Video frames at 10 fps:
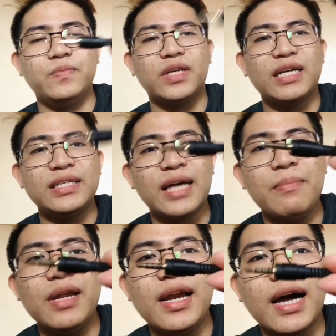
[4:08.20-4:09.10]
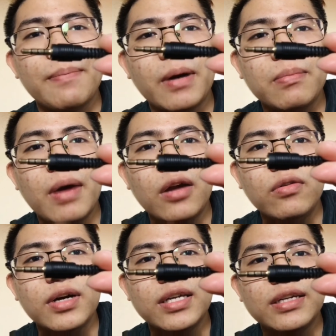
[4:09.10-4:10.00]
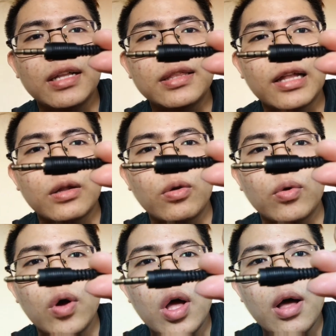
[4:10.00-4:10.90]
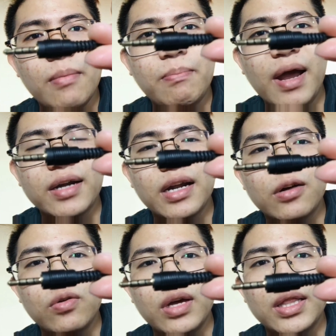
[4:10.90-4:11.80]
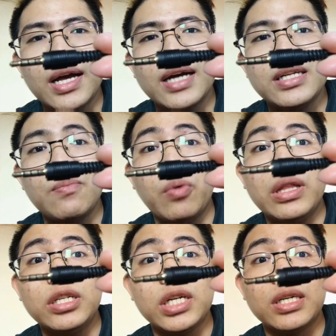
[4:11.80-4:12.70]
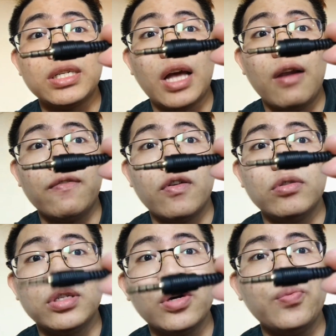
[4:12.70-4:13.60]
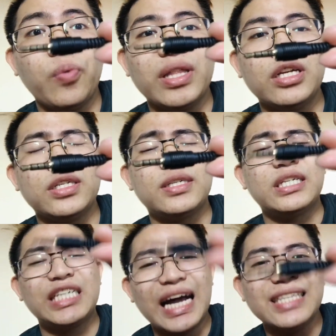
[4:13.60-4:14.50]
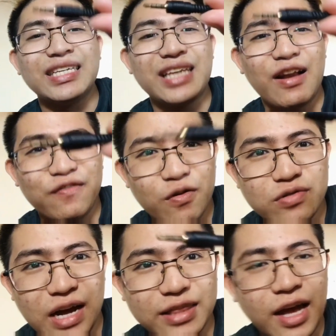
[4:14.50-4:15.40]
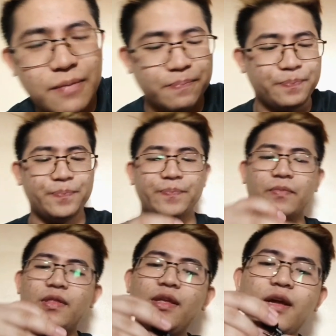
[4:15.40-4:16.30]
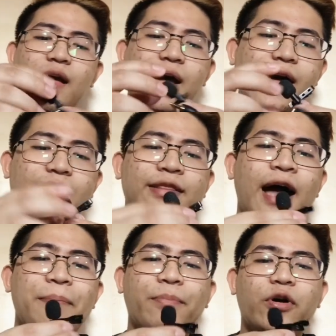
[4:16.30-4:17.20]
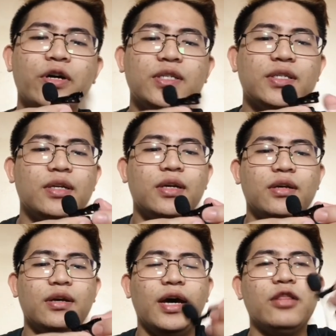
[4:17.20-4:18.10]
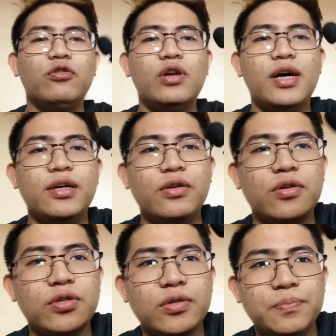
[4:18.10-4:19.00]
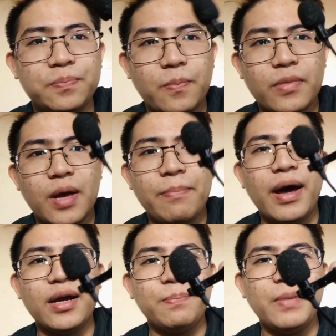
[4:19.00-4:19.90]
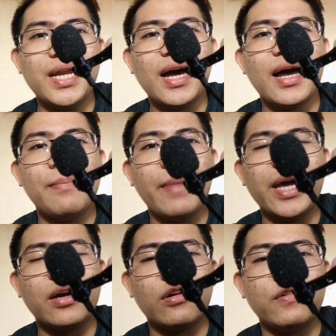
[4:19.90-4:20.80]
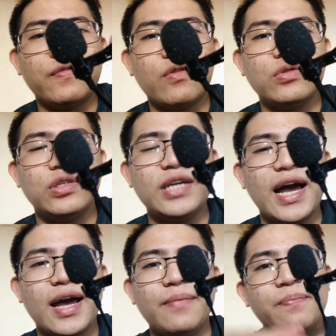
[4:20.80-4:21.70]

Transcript: Kasi sabi nila, kapag merong ganyan, tatlong black na guhit na ganyan, pwede siya sa cellphone. So, pwede siya sa cellphone natin. Tapos, eto na yung parang pinaka-microphone niya.